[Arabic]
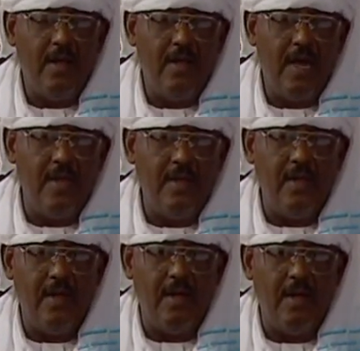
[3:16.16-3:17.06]

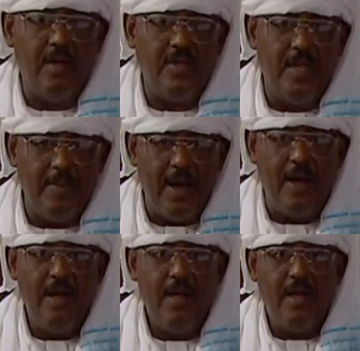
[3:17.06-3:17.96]
يعني
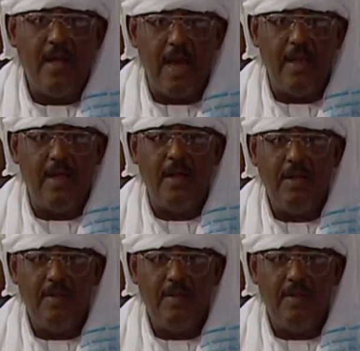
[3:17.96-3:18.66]
اجتماع كان